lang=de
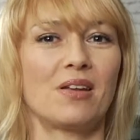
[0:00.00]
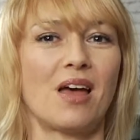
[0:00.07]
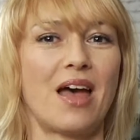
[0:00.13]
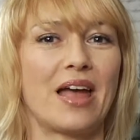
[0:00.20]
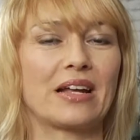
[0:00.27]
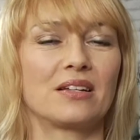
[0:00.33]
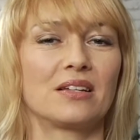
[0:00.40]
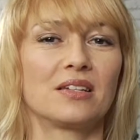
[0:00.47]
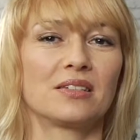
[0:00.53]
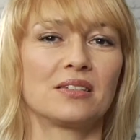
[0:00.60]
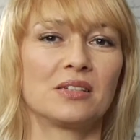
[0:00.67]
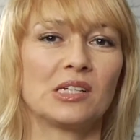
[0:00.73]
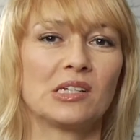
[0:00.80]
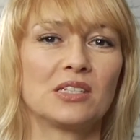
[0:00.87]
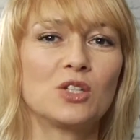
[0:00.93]
man
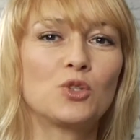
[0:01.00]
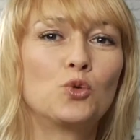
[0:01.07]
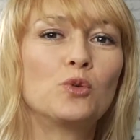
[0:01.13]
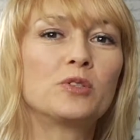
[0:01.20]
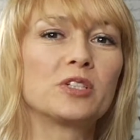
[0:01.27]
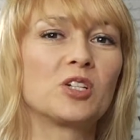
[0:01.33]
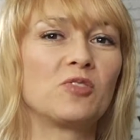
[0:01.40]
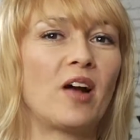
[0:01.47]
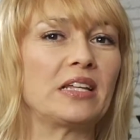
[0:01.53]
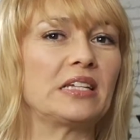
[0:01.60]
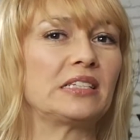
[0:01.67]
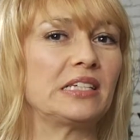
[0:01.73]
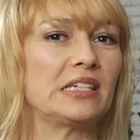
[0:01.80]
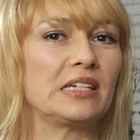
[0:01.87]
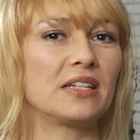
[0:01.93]
eigentlich die gute
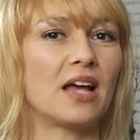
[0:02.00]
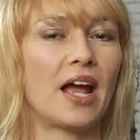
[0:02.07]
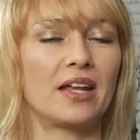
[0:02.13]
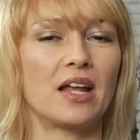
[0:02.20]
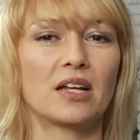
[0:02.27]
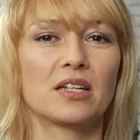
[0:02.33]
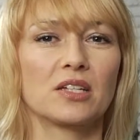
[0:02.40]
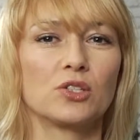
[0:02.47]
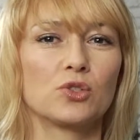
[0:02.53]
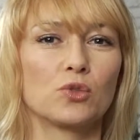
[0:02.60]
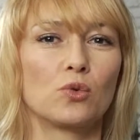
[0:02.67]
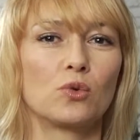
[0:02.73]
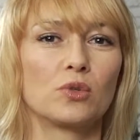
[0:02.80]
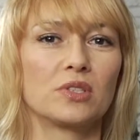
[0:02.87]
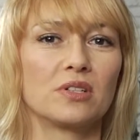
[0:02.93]
Qualität einer
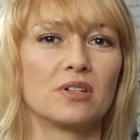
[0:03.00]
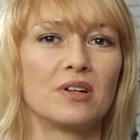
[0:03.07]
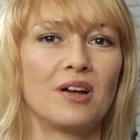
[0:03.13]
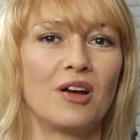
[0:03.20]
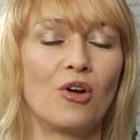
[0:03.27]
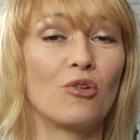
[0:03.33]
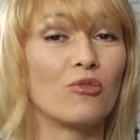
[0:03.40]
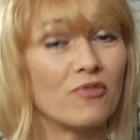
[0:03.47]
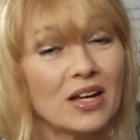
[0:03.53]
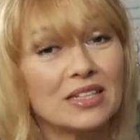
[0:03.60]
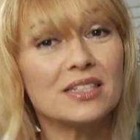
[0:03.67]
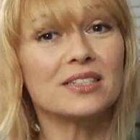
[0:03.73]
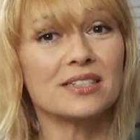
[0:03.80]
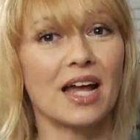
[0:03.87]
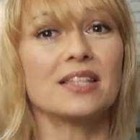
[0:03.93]
Christrose? Und
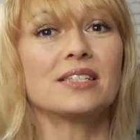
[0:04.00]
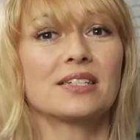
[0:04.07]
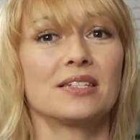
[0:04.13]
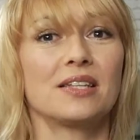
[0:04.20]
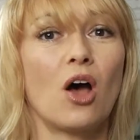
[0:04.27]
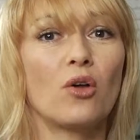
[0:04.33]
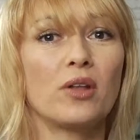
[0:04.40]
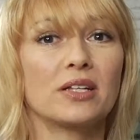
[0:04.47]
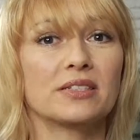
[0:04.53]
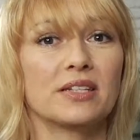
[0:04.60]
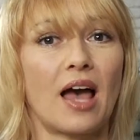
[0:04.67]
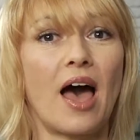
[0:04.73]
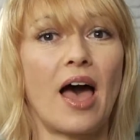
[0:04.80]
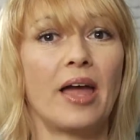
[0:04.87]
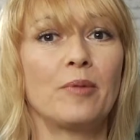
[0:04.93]
was ist ganz genau
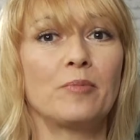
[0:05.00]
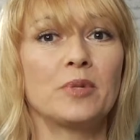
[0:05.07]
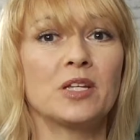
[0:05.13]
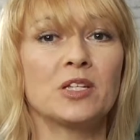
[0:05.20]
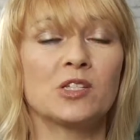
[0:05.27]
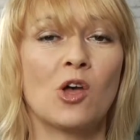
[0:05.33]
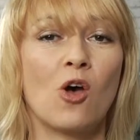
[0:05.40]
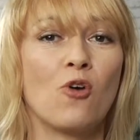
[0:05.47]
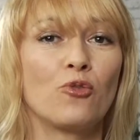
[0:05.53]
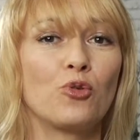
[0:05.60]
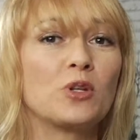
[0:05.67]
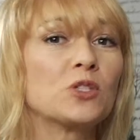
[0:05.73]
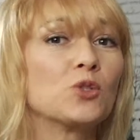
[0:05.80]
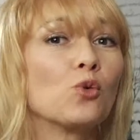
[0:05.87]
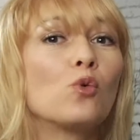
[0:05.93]
das Geheimnis
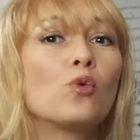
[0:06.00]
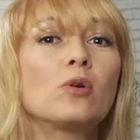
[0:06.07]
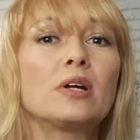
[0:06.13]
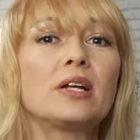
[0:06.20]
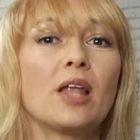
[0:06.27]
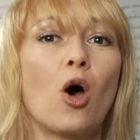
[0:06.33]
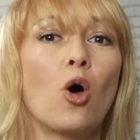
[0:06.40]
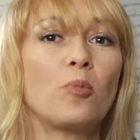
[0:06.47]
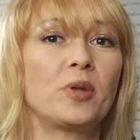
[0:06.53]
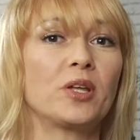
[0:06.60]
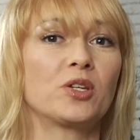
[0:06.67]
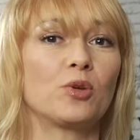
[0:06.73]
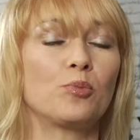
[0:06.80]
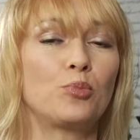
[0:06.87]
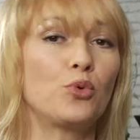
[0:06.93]
für diese
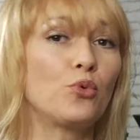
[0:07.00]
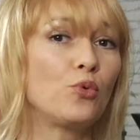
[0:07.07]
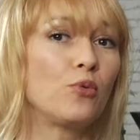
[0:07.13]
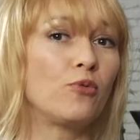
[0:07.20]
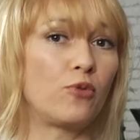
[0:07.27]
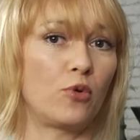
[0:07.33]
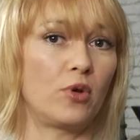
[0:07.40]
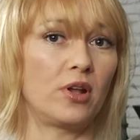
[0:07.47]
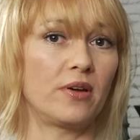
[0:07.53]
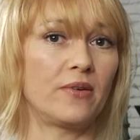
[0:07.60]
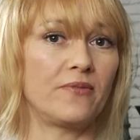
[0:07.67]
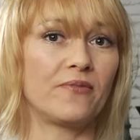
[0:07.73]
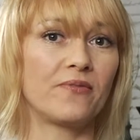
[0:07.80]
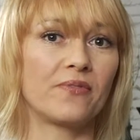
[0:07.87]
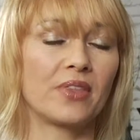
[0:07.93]
unglaubliche
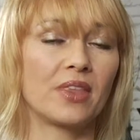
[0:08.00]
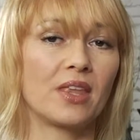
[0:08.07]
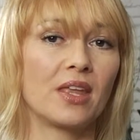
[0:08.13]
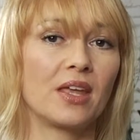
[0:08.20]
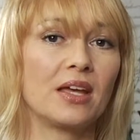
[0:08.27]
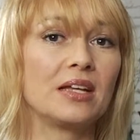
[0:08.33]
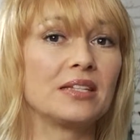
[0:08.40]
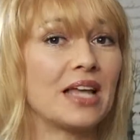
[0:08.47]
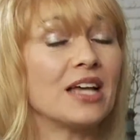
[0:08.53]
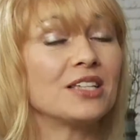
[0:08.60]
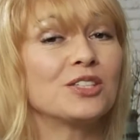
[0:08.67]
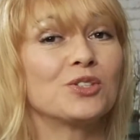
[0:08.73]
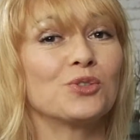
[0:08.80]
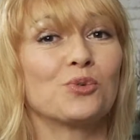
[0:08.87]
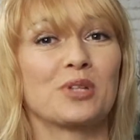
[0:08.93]
Blühfülle?
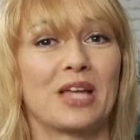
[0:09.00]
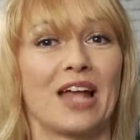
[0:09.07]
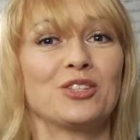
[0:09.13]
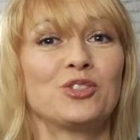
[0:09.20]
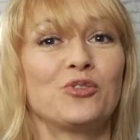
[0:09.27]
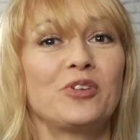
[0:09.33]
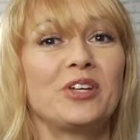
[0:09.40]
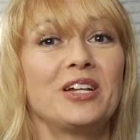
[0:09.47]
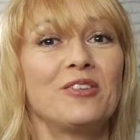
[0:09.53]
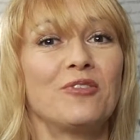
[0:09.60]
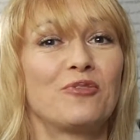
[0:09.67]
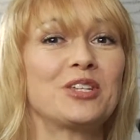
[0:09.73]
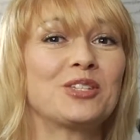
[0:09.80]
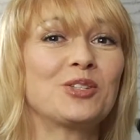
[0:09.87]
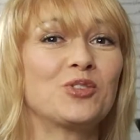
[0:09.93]
Das und ganz
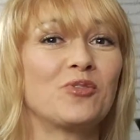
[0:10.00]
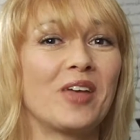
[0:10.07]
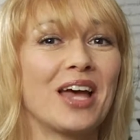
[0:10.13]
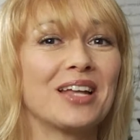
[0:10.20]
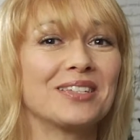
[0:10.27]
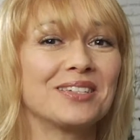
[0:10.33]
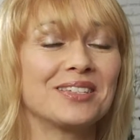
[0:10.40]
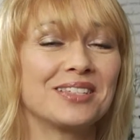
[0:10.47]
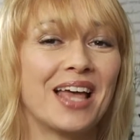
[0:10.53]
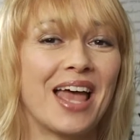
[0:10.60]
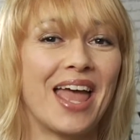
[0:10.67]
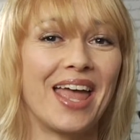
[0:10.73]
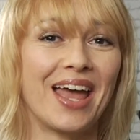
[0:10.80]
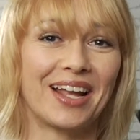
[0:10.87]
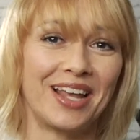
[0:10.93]
viel Wissenswertes
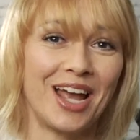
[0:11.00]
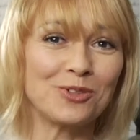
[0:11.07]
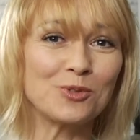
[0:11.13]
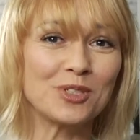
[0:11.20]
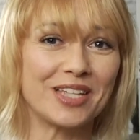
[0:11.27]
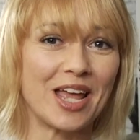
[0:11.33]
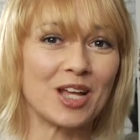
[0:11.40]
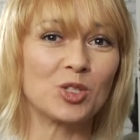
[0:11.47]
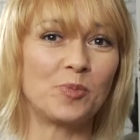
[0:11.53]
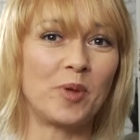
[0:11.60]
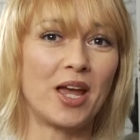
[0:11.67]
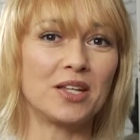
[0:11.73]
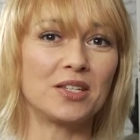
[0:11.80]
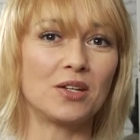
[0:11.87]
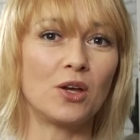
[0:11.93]
erklärt uns der
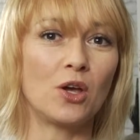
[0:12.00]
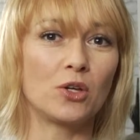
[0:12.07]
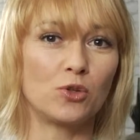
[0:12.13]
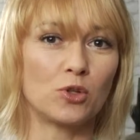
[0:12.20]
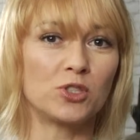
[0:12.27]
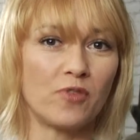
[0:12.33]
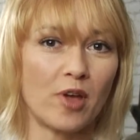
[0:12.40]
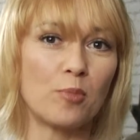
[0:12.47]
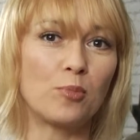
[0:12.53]
Experte Jos